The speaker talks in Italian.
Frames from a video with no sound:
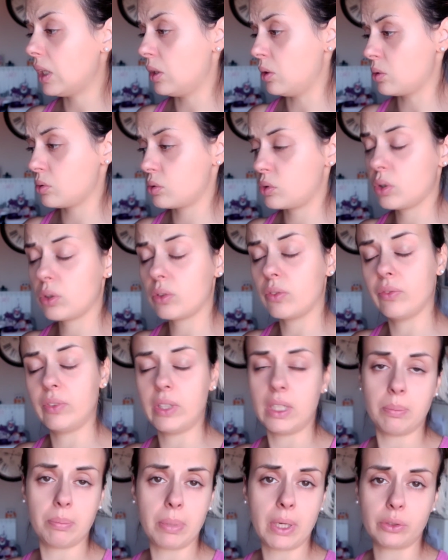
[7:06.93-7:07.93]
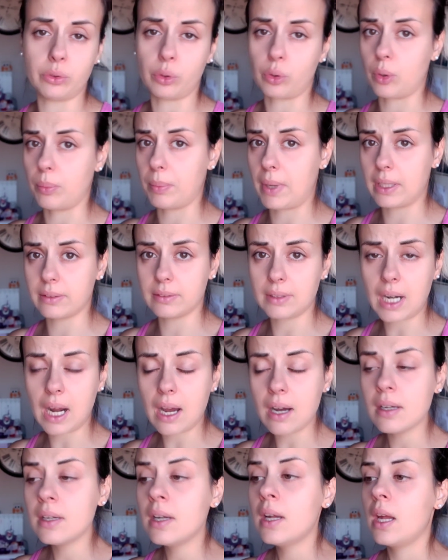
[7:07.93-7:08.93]
non so vi ripeto come
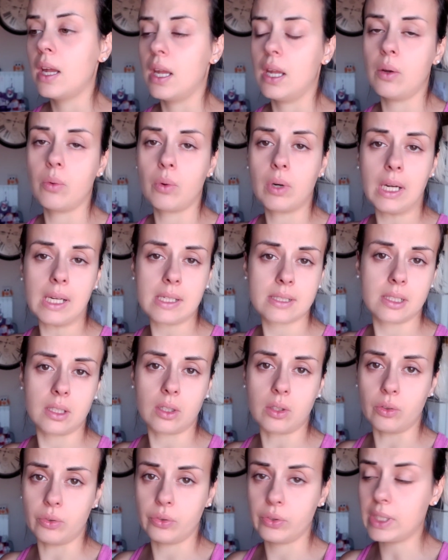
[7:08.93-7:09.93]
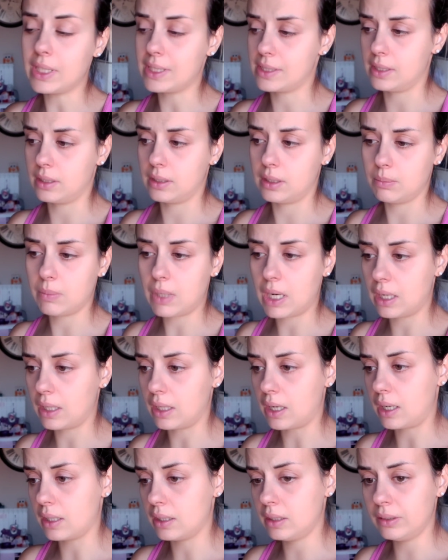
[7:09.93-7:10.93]
andrà è un classico fine
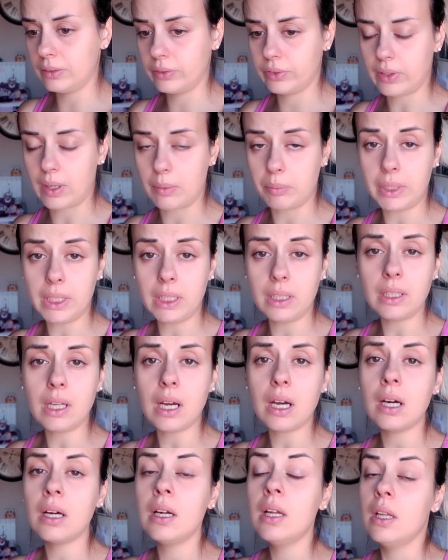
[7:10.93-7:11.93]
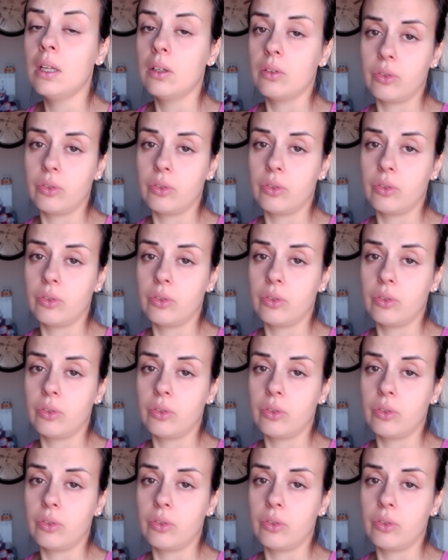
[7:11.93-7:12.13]
settimana in famiglia